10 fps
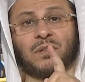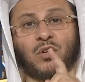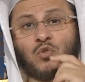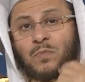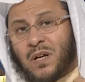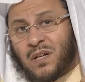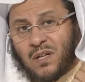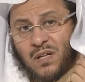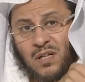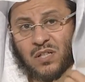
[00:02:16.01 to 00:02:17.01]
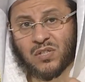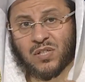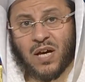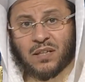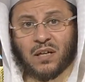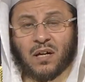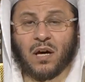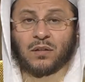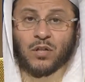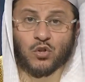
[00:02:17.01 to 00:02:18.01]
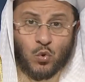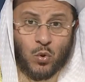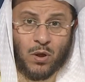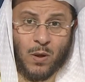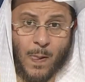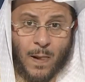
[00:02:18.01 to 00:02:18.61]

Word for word: التوبة الصادقة النصوح